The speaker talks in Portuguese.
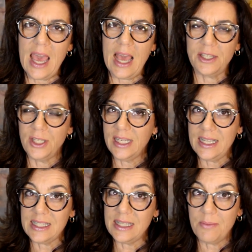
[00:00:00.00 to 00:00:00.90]
A dica
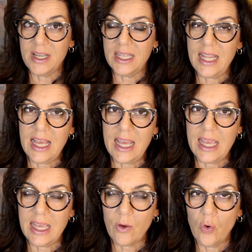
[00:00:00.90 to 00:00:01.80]
da semana
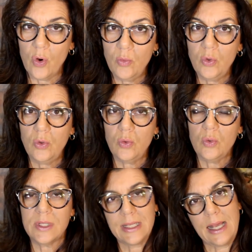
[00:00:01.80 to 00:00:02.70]
é como
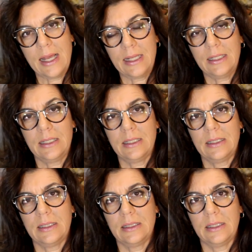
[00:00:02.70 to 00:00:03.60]
usar
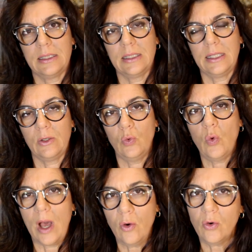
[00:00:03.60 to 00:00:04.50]

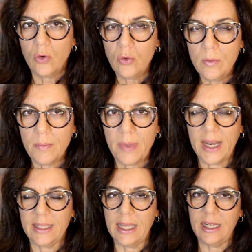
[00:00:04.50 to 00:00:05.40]
o álcool
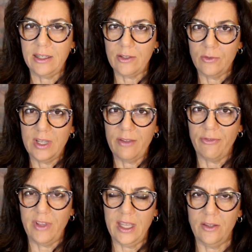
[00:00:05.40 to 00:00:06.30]
para dar eh, um
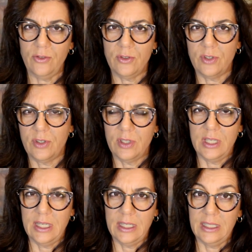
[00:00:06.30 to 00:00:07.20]
efeitos
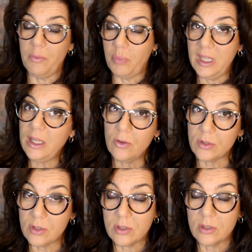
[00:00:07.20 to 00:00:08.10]
de
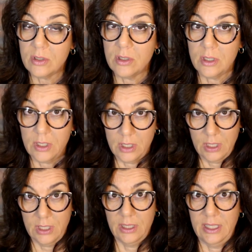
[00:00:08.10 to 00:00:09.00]
pingos,
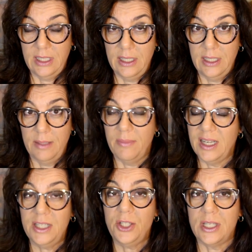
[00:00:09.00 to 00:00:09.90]
de
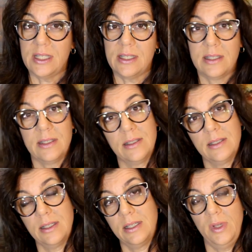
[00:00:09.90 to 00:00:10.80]
manchas
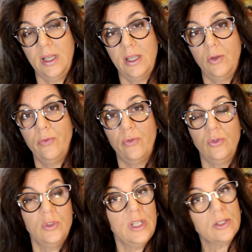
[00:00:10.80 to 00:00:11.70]
uh, no
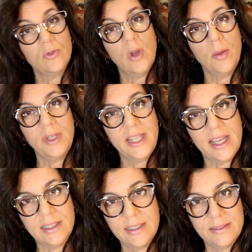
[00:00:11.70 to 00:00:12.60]
fundo da sua obra de
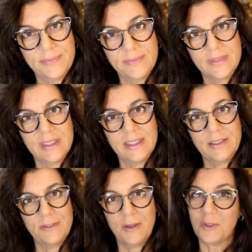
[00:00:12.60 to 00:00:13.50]
arte.
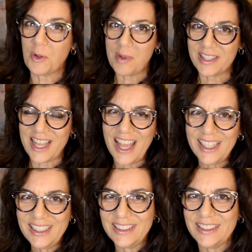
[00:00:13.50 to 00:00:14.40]
Vamos
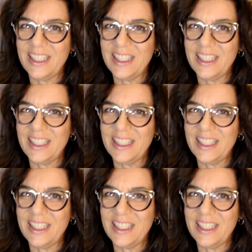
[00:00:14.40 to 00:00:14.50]
começar?